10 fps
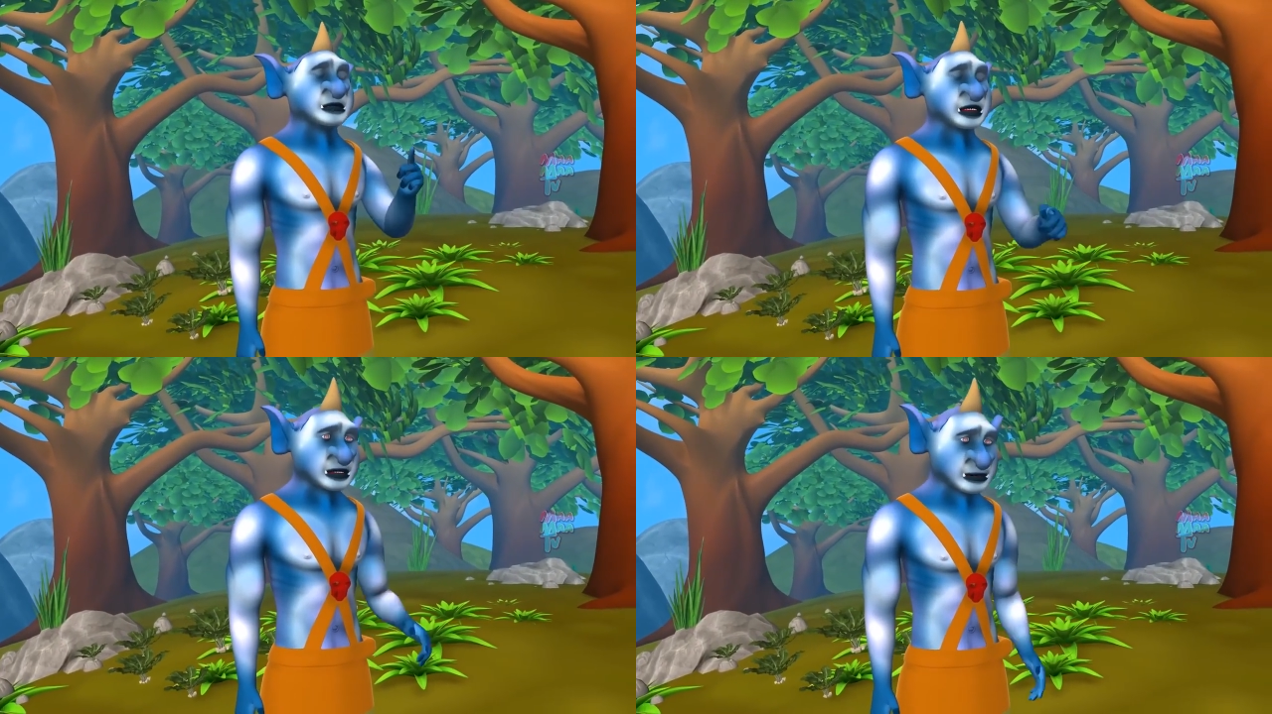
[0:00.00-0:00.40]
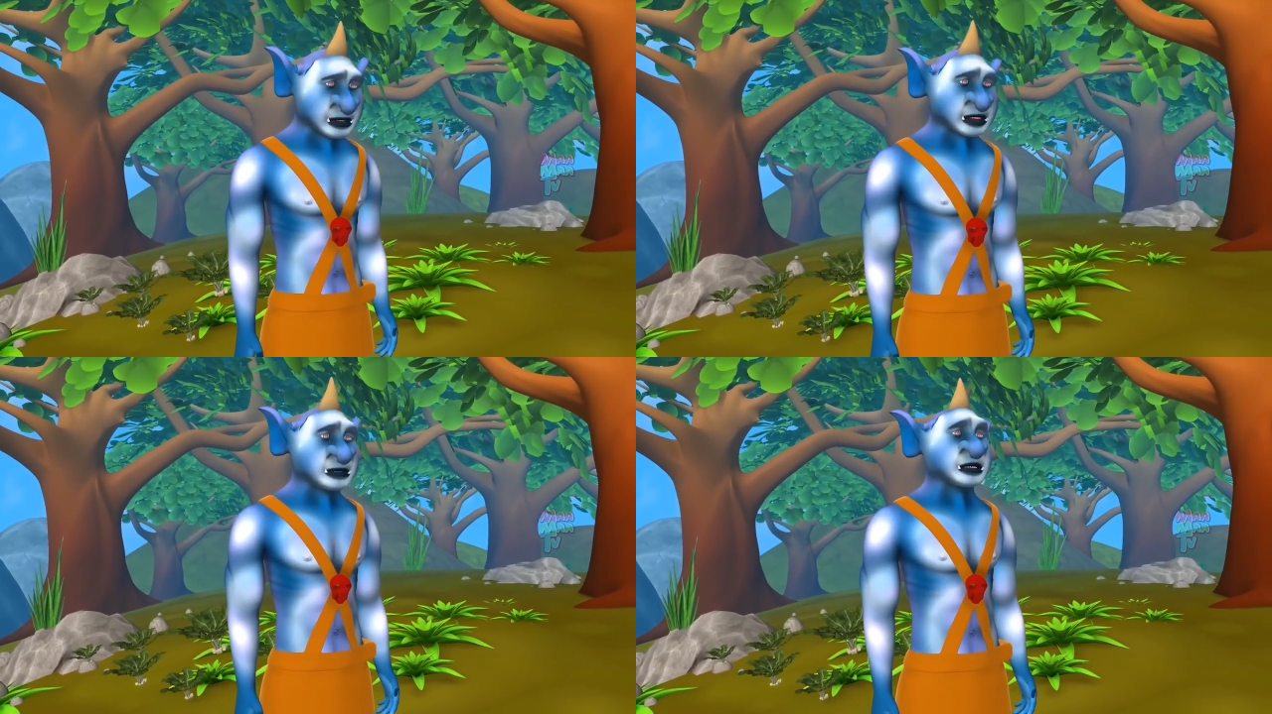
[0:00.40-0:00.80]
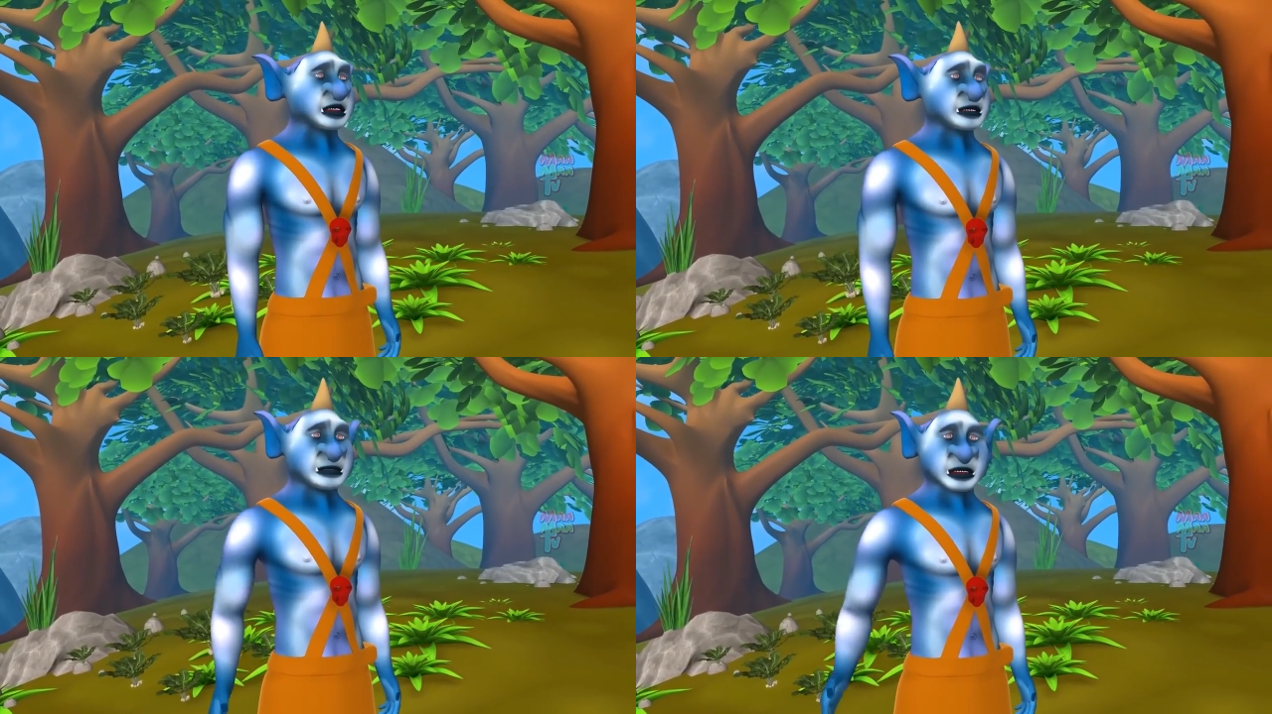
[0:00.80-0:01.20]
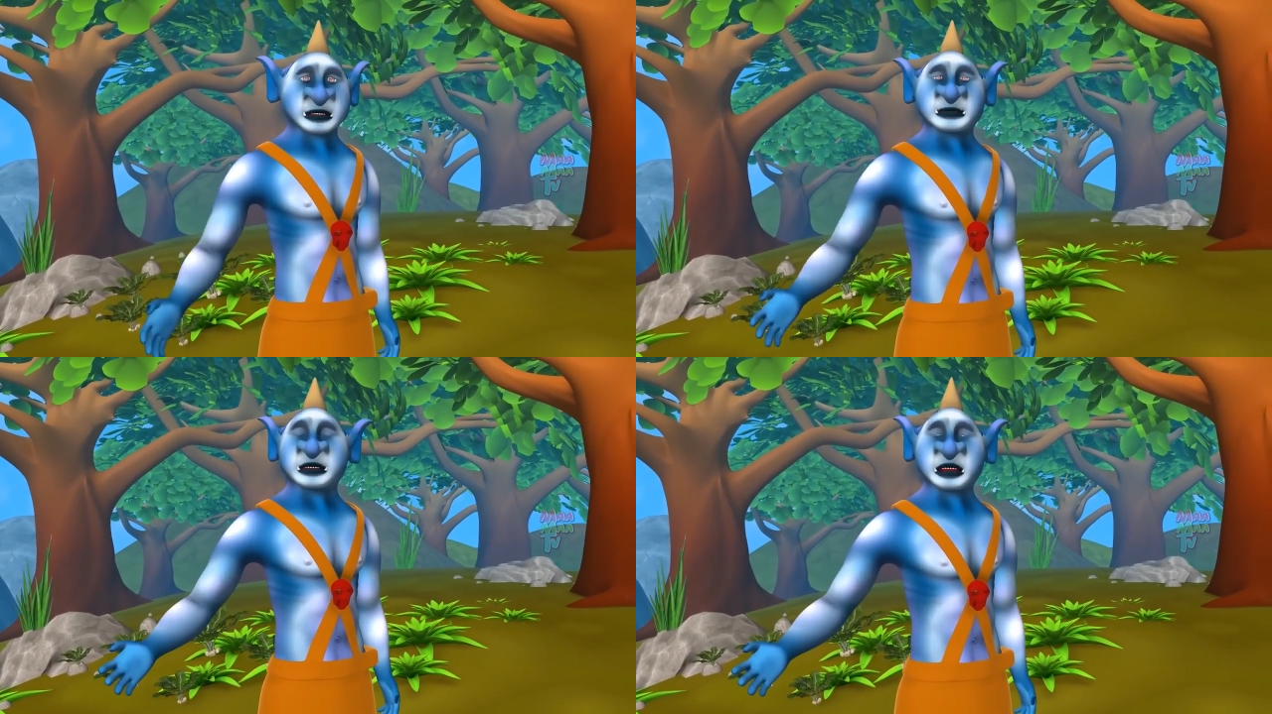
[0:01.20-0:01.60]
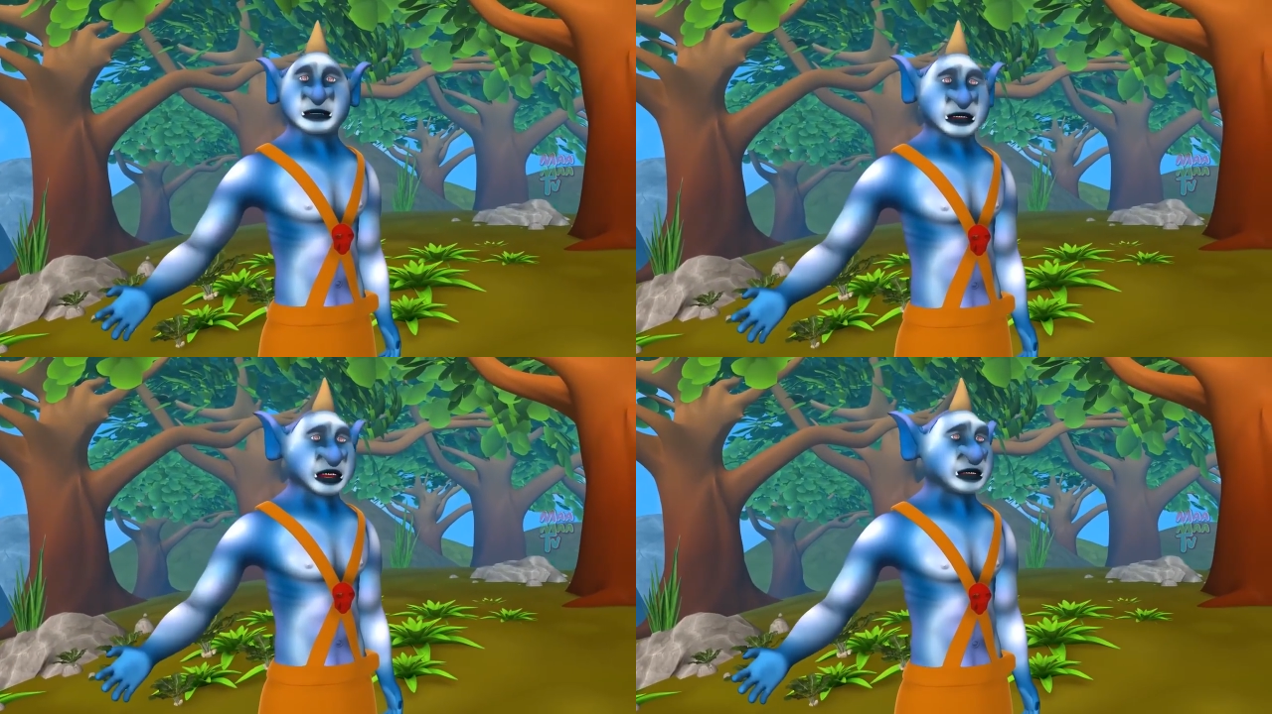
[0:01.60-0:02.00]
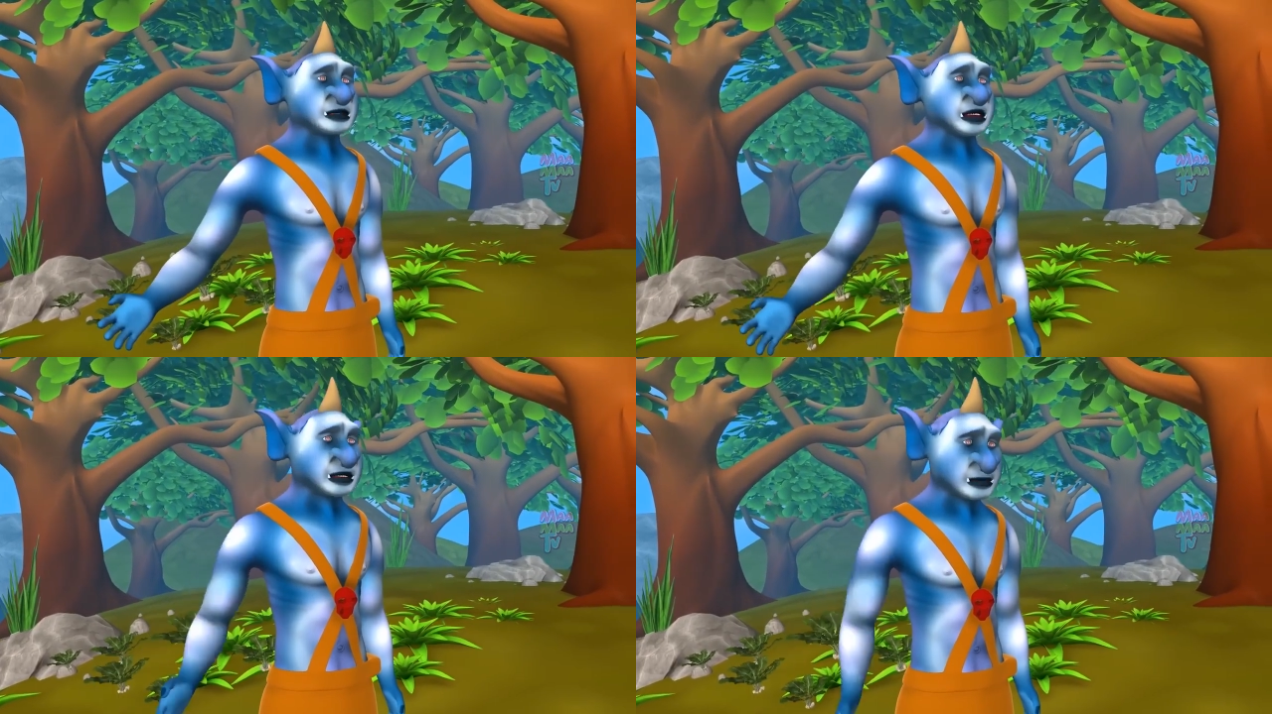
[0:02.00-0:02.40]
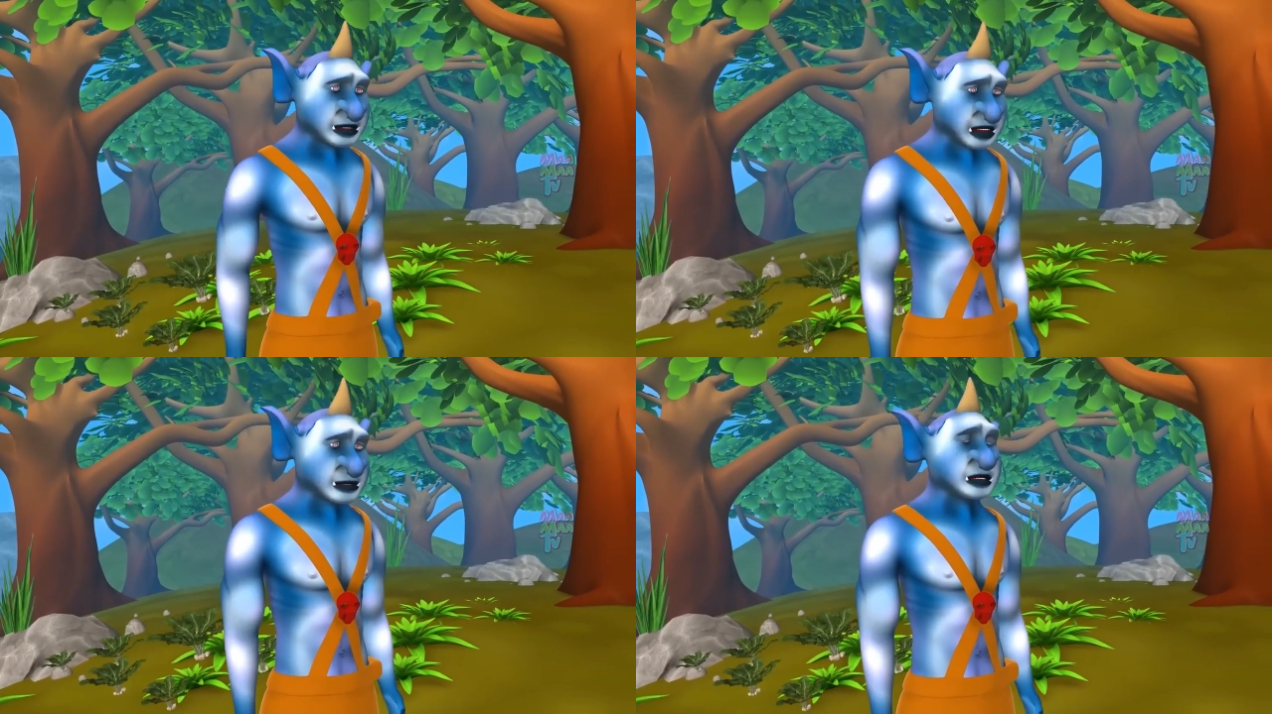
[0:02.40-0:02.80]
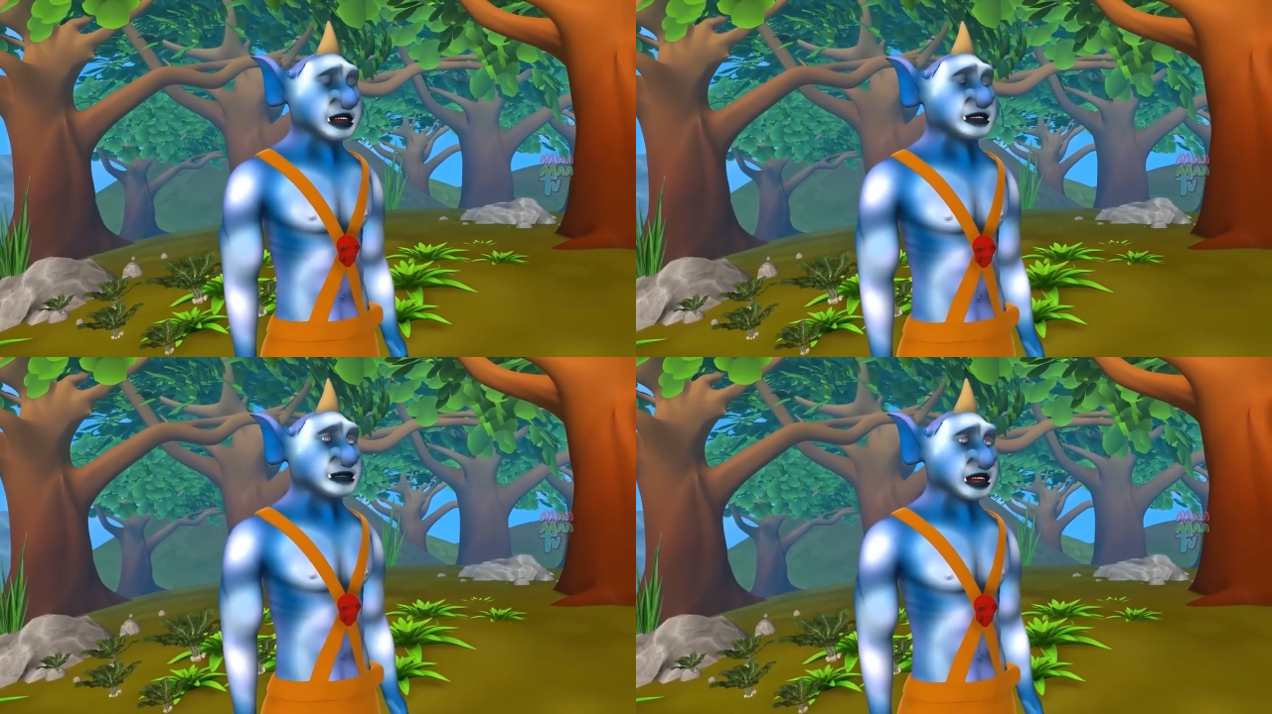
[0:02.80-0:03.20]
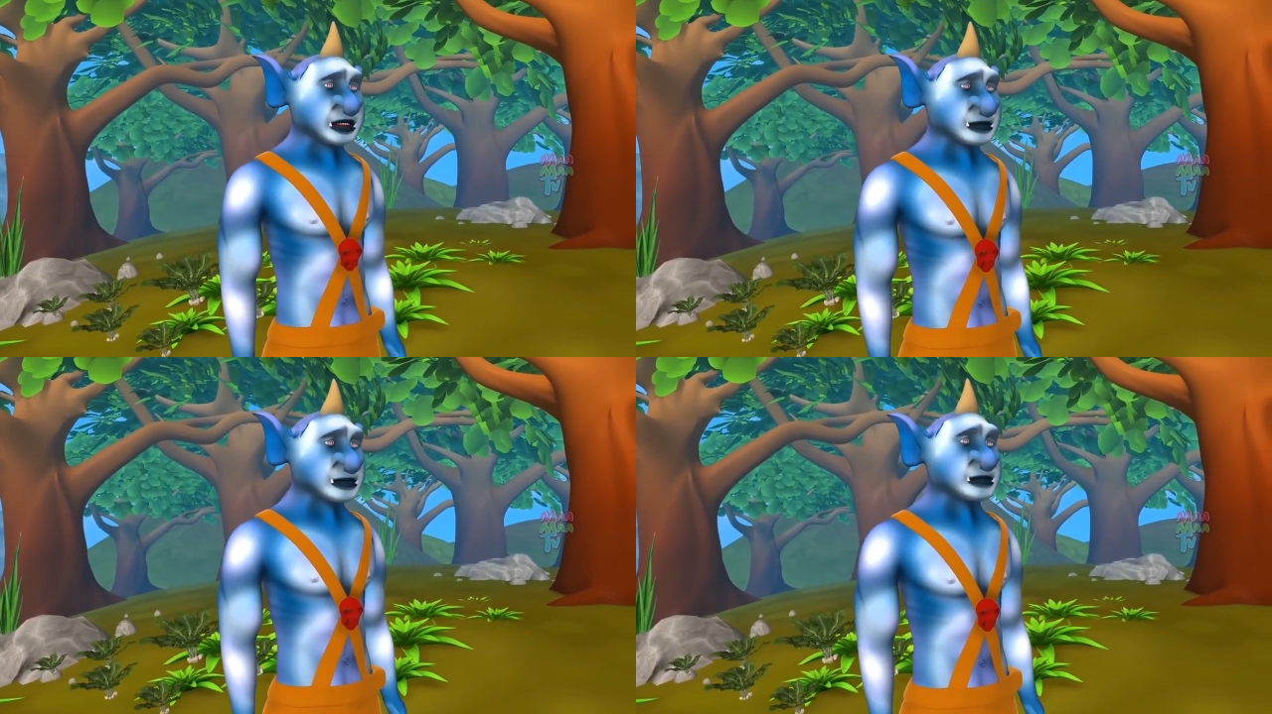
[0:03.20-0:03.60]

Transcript: पहाड़ी पार करके हमारे जंगल में भी आ जाएगा